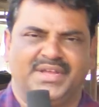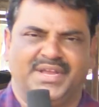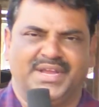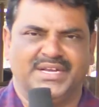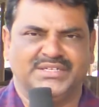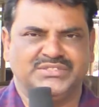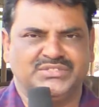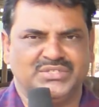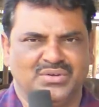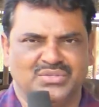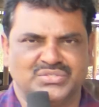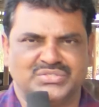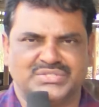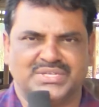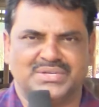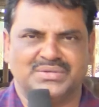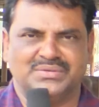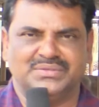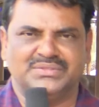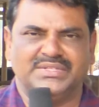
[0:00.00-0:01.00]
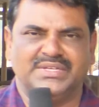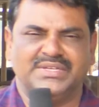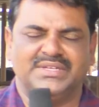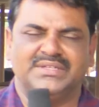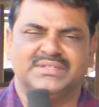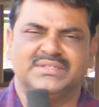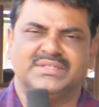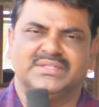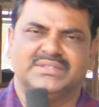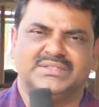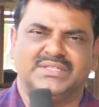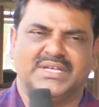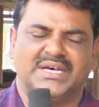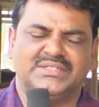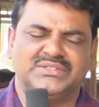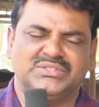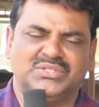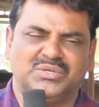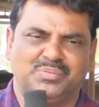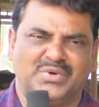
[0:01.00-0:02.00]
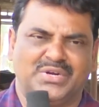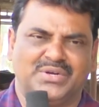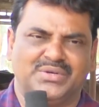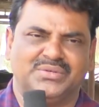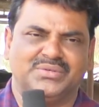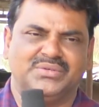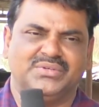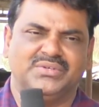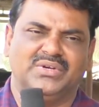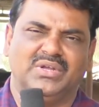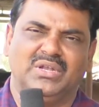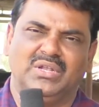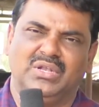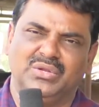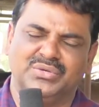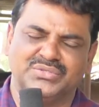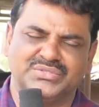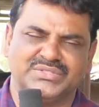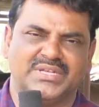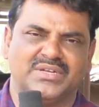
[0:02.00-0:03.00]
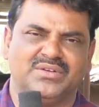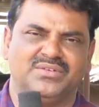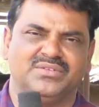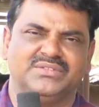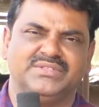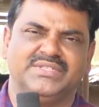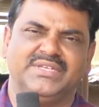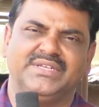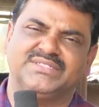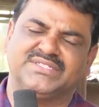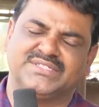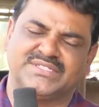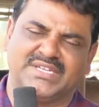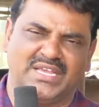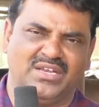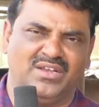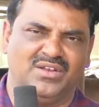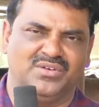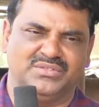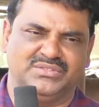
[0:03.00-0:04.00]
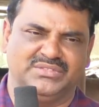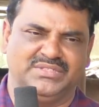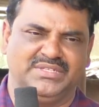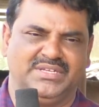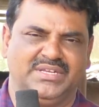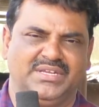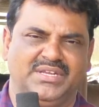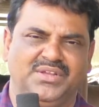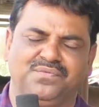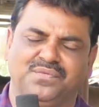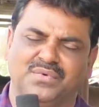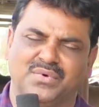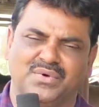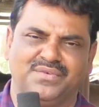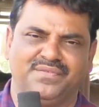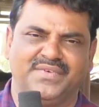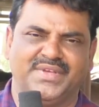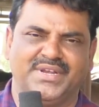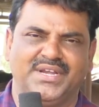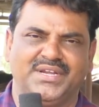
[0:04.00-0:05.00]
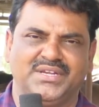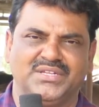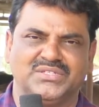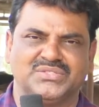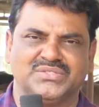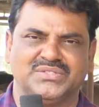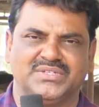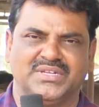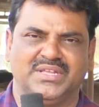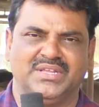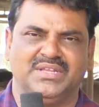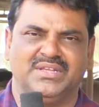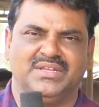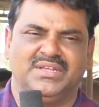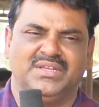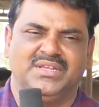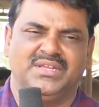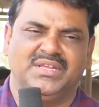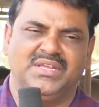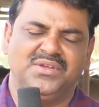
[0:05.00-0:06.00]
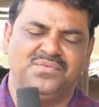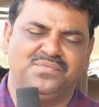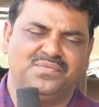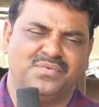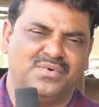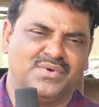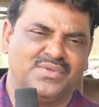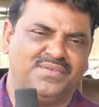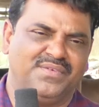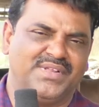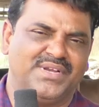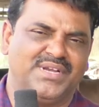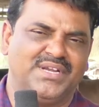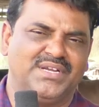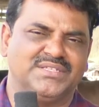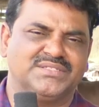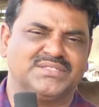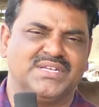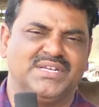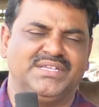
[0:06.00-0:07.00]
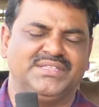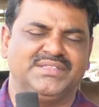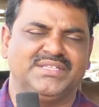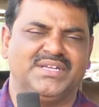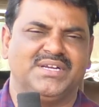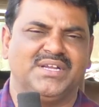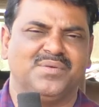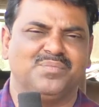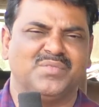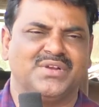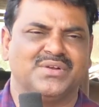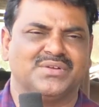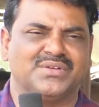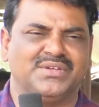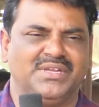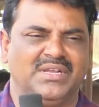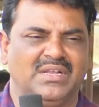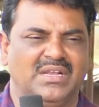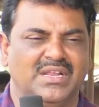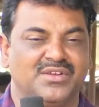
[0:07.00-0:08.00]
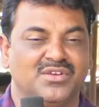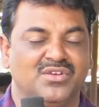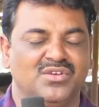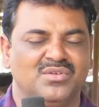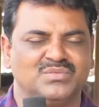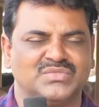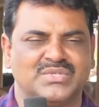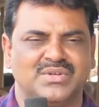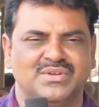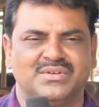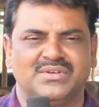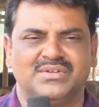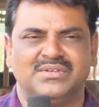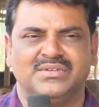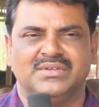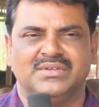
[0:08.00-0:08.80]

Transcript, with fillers: హెడ్జ్ లూసర్ను ఉంది దాంతోపాటు లూసర్ను ఉంది స్టైలో ఉంది ఈ ఫోర్ వెరైటీస్ ఉన్నాయి ఈ ఫోర్ వెరైటీస్లో ఏంటంటే మనకు ఈ లెగ్యూమ్స్లో